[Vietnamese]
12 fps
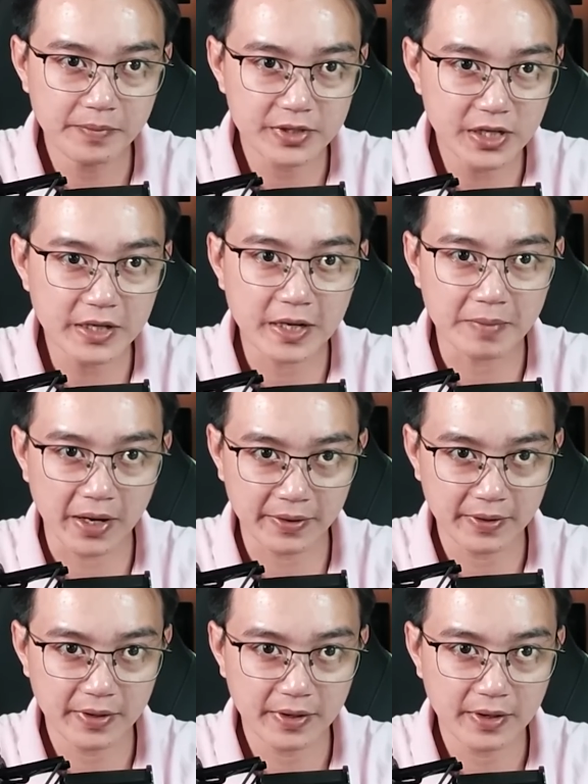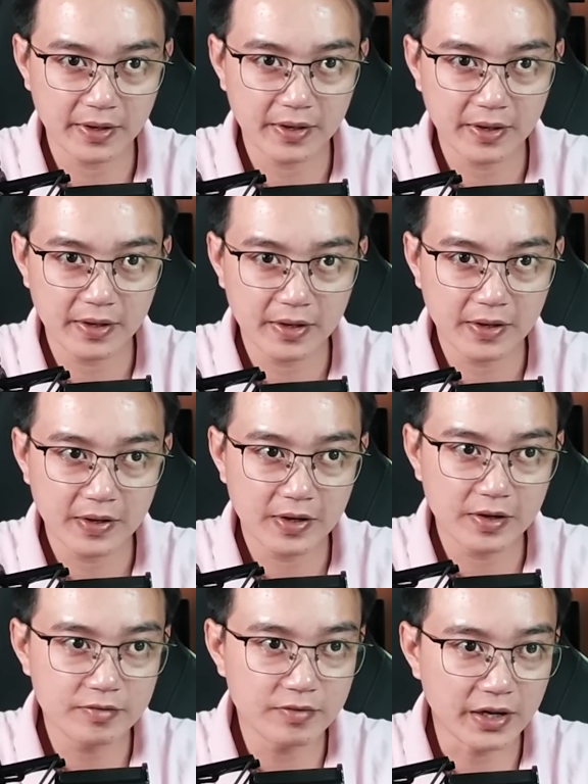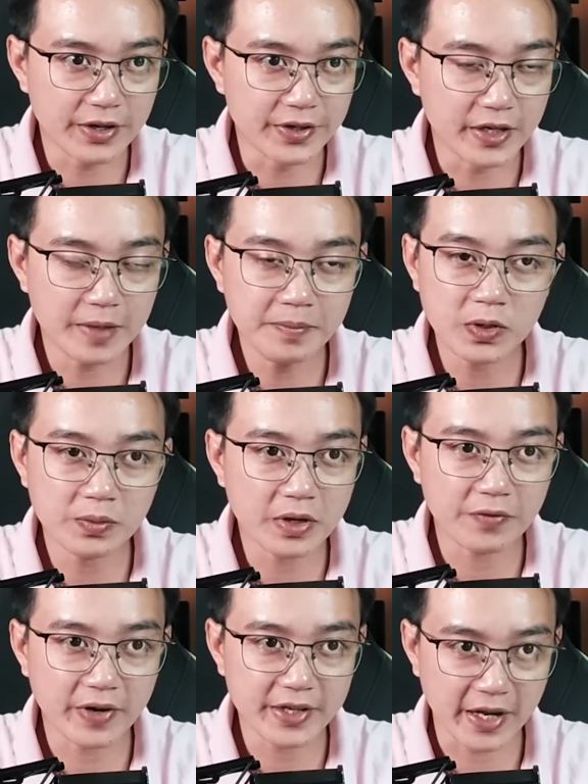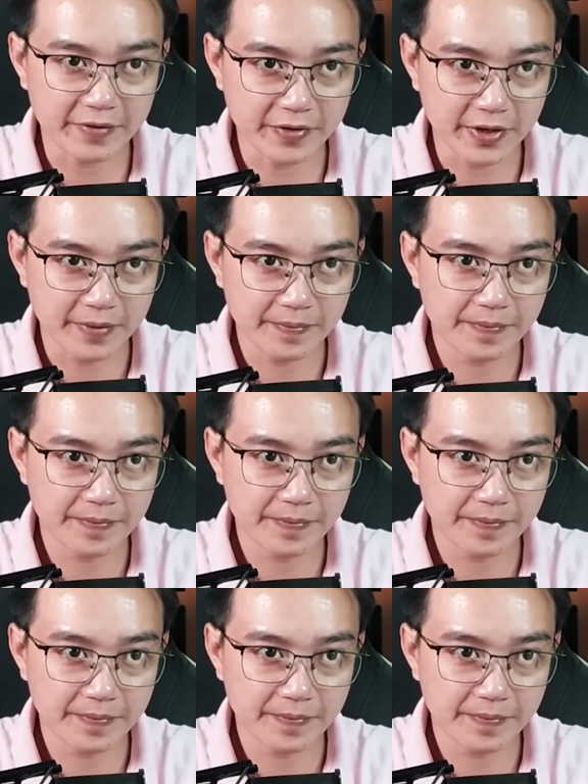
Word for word: rất là mạnh, và người ếm cũng không phải dạng vừa.